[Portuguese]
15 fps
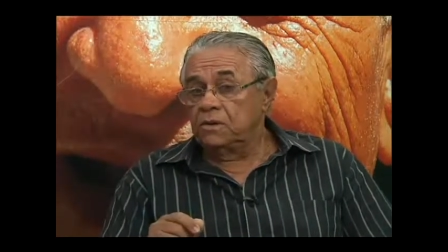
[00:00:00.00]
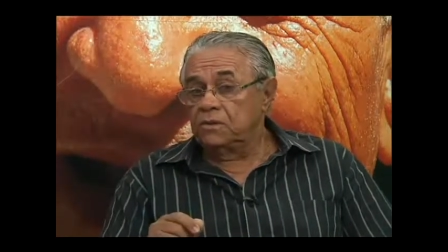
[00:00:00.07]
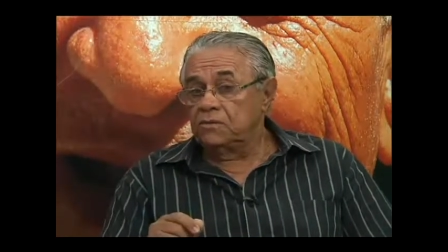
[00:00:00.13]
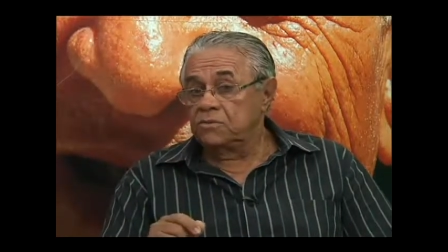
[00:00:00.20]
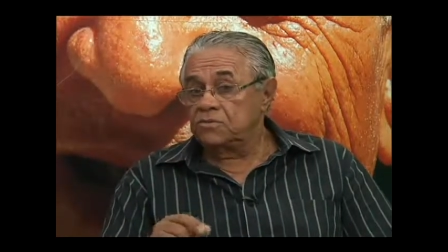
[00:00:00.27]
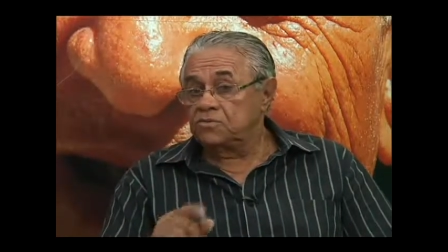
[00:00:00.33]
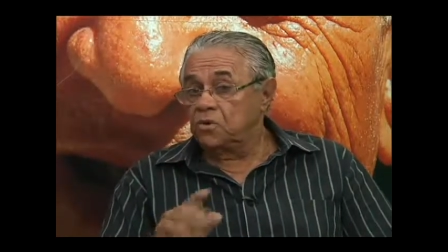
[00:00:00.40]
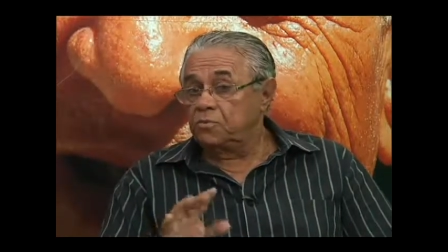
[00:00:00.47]

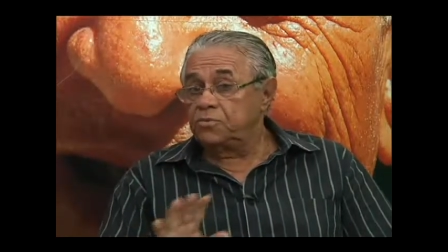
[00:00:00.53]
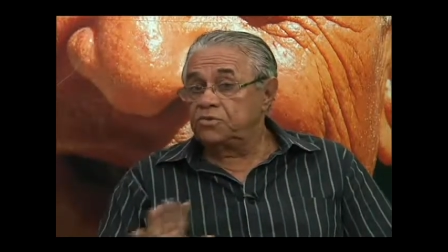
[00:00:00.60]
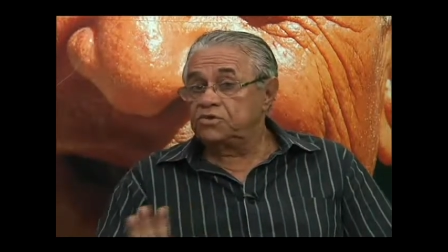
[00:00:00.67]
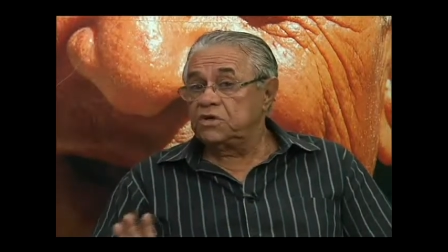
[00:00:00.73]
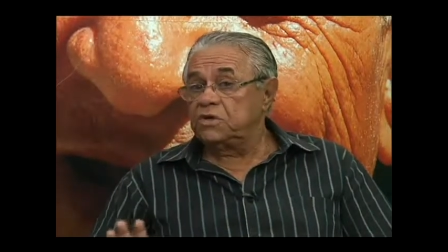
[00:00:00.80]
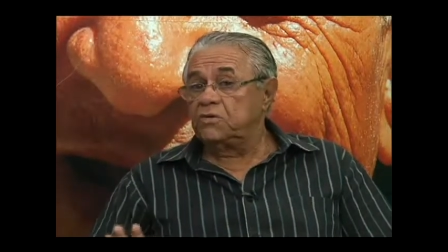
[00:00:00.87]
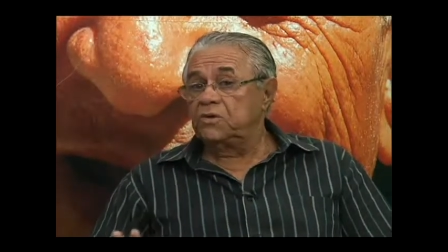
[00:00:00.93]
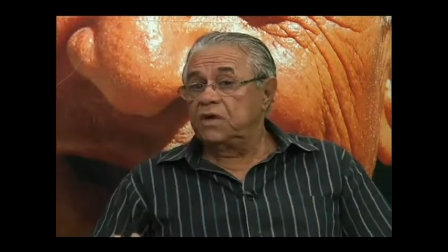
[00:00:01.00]
Não estou
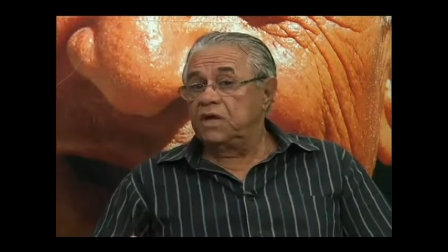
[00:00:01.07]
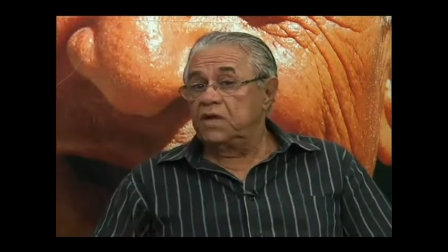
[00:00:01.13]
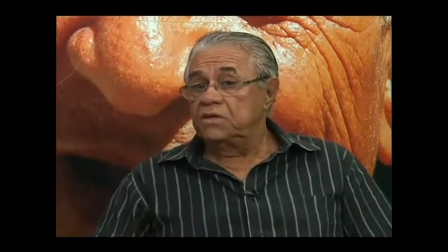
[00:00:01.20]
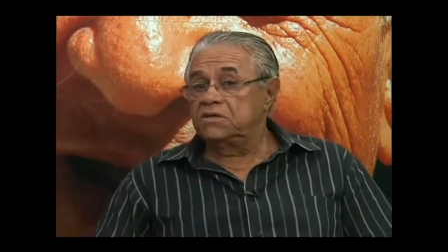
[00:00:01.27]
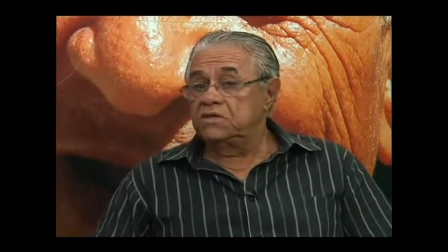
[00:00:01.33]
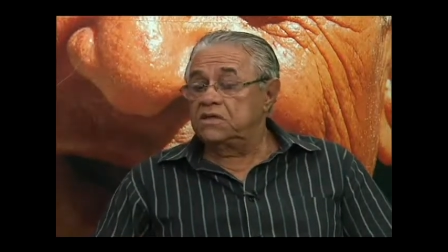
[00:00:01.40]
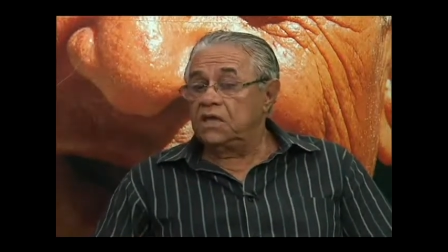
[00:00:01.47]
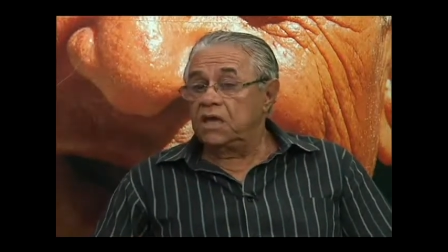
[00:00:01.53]
puxando a orelha
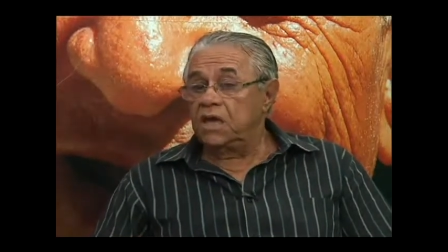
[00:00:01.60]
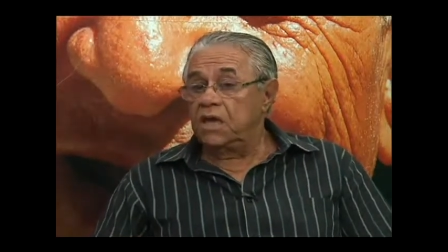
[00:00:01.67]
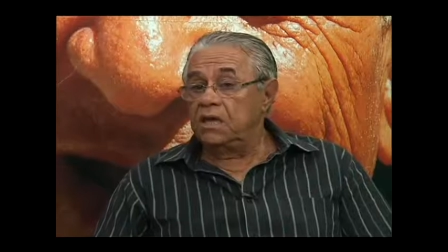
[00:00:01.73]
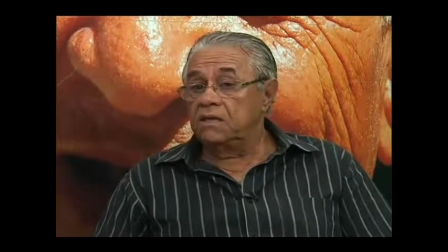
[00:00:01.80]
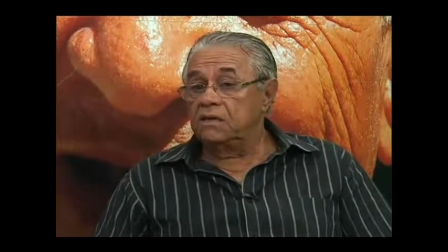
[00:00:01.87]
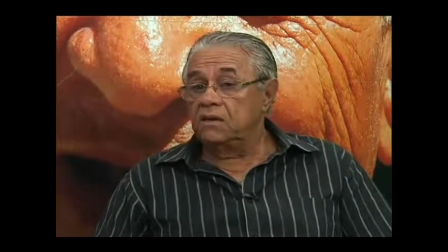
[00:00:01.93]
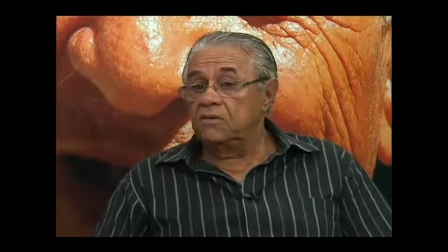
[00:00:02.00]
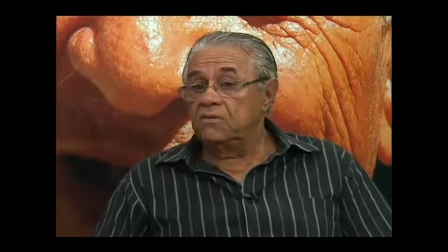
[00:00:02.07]
de ninguém,
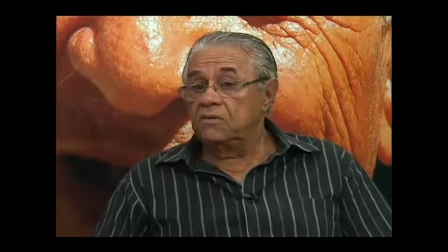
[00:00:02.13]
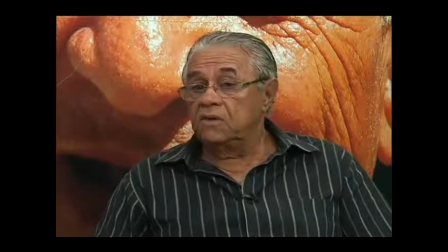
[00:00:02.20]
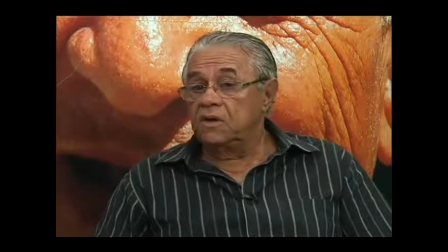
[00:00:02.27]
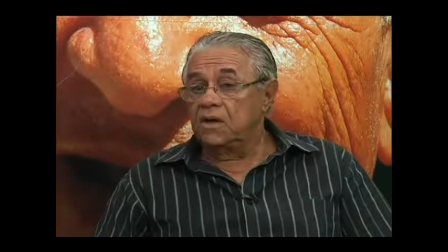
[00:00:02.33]
não.